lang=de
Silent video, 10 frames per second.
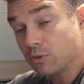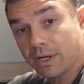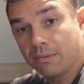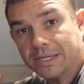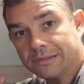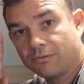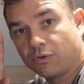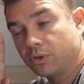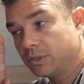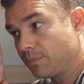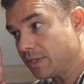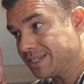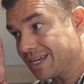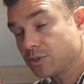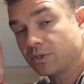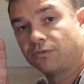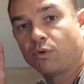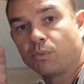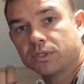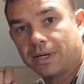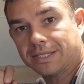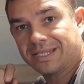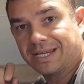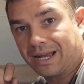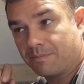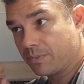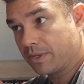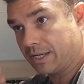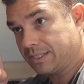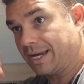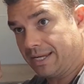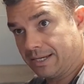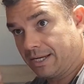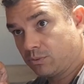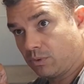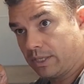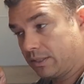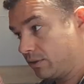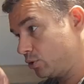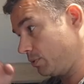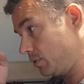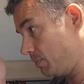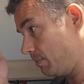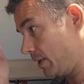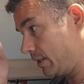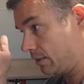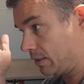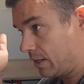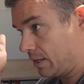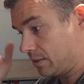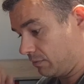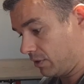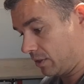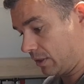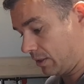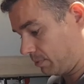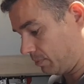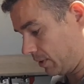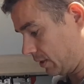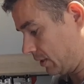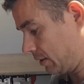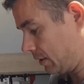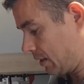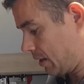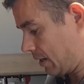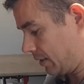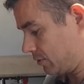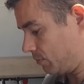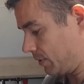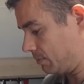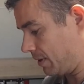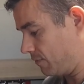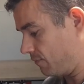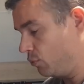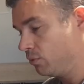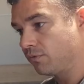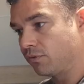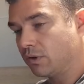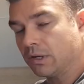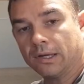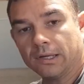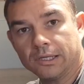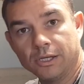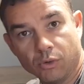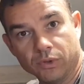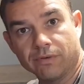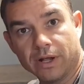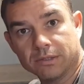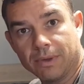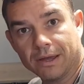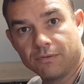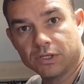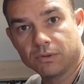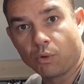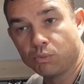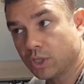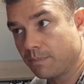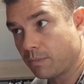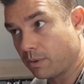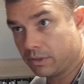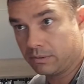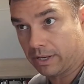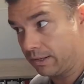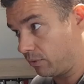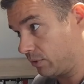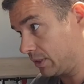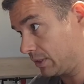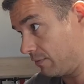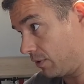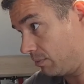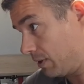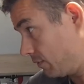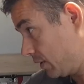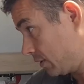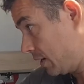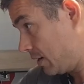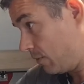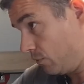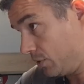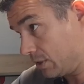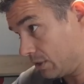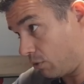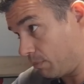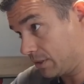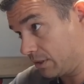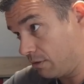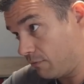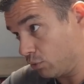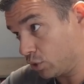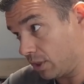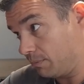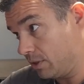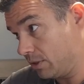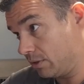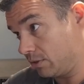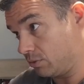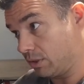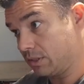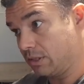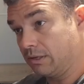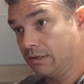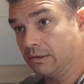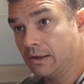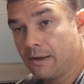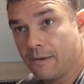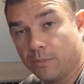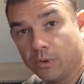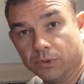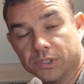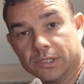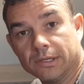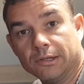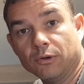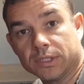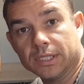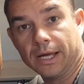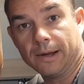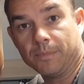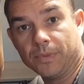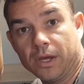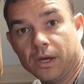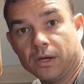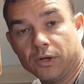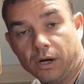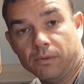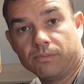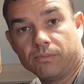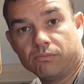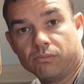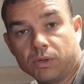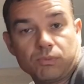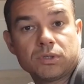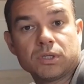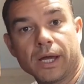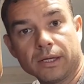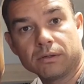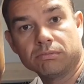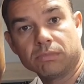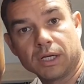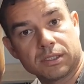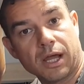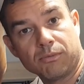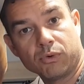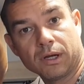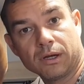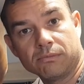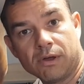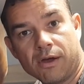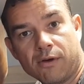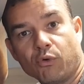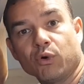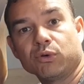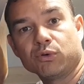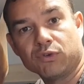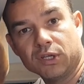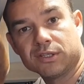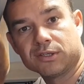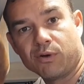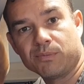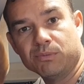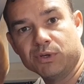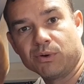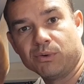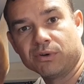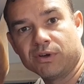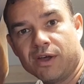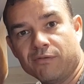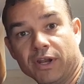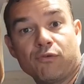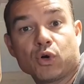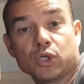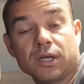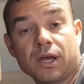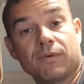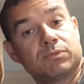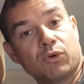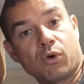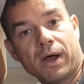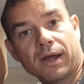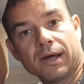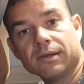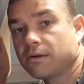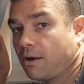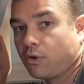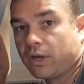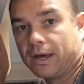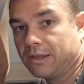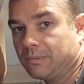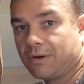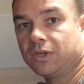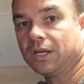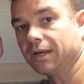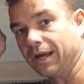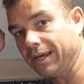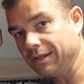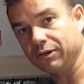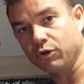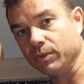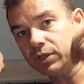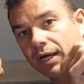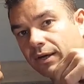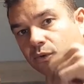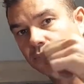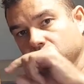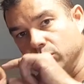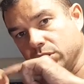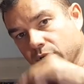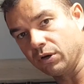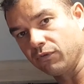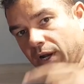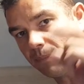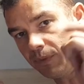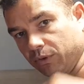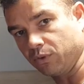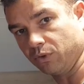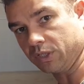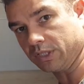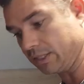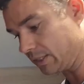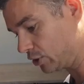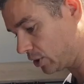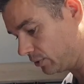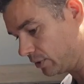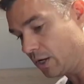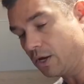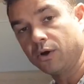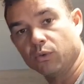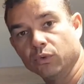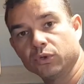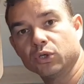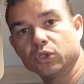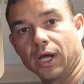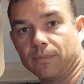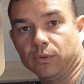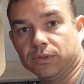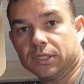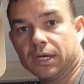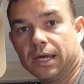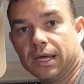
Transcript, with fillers: nochmal gemessen vorhin. 625 Gramm hat ein Handtuchhalter, sprich bei beiden sind wir knapp bei 1,25 Kilo, die wir als Mehrgewicht rumschleppen, aber in meinen Augen ist das einfach ein Mehrwert und die sind auch massiv und stabil, so dass die hier bei uns Nutzen haben. Ja, gebt uns ein Like, lasst ein Abo da, freut euch auf die nächsten Optimierungen. Wenn ihr Vorschläge habt, was man noch machen kann, auch gerne immer wieder rein in die Kommentare. Unten müsst ihr euch aufklappen, dann könnt ihr euch das alles anschauen und schreibt uns.